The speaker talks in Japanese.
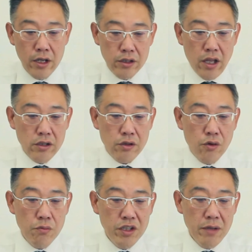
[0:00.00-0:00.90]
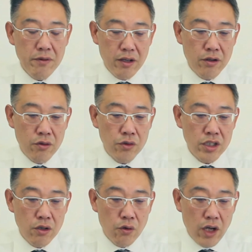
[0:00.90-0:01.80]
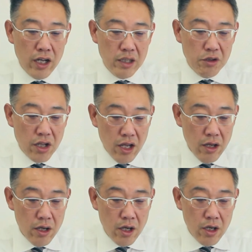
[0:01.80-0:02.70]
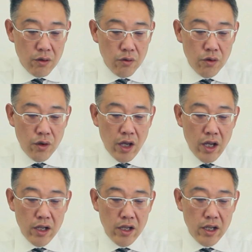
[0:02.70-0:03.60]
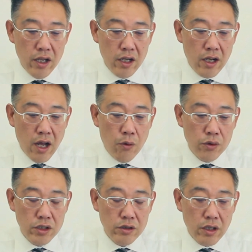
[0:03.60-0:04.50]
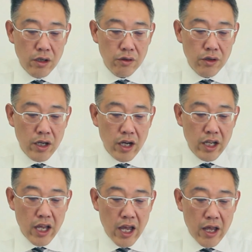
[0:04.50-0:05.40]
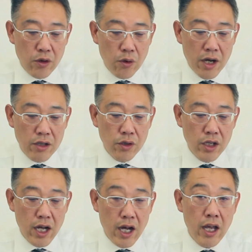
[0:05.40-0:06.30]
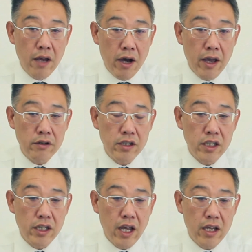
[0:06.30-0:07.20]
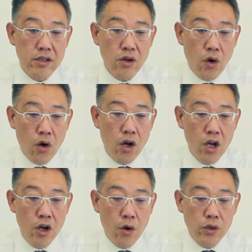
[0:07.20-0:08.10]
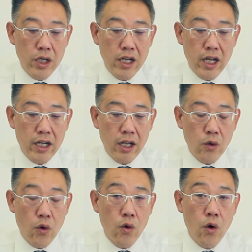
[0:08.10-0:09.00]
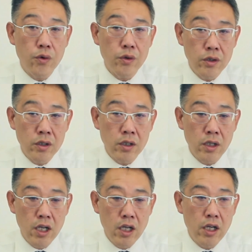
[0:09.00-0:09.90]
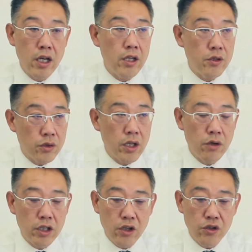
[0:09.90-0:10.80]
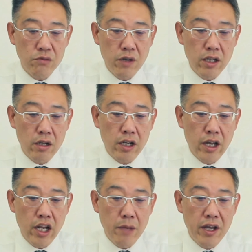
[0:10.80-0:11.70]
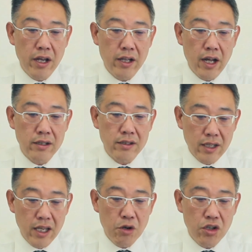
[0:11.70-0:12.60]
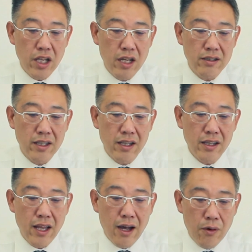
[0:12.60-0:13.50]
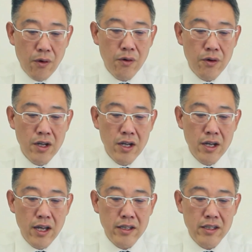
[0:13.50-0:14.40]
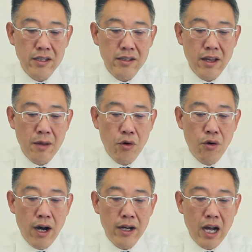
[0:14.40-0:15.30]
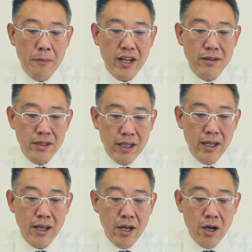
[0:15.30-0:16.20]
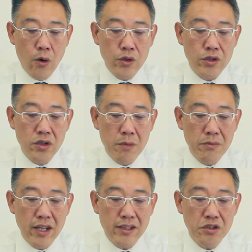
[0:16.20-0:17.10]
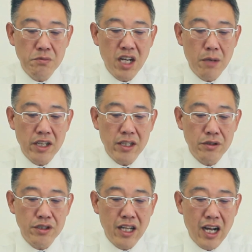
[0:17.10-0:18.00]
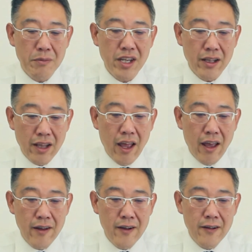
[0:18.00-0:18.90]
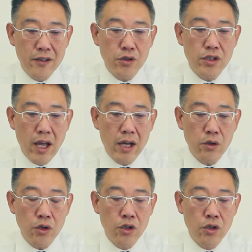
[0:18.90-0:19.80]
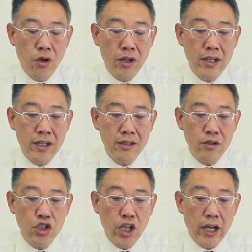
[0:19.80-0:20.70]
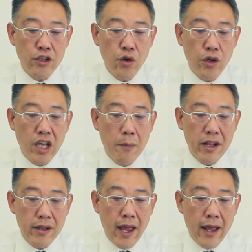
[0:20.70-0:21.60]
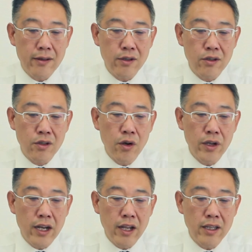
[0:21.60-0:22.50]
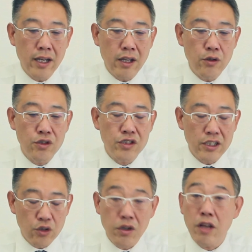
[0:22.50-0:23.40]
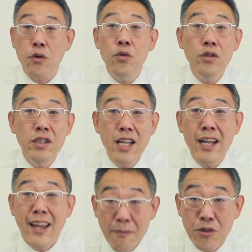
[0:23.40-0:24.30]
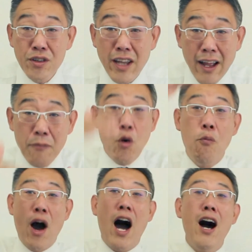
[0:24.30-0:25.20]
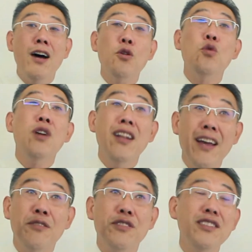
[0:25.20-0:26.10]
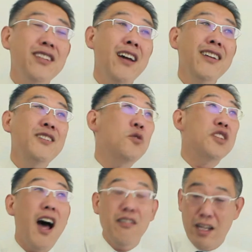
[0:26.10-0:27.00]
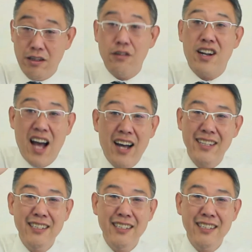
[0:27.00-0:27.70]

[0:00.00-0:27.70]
だってそこ見てみて、そうしたとこ書いてみてね、その エーディー が欲しいって言ってる、それ以外に、えっと、間取りが ワンエルディーケー 以上、小田原駅から徒歩ごふん、えー、女性の方がお住まいになるからエレベーター付き、モニター付き、インターホン、えーにえー、防犯カメラ付き、お城が見えて海が見えて富士山が見えて、そしてあの両隣近所自体が超イケメンで す, すごい金に対してルーズな人って、そそんなね物件もうもうハードルがね富士山以上に高くなってるから、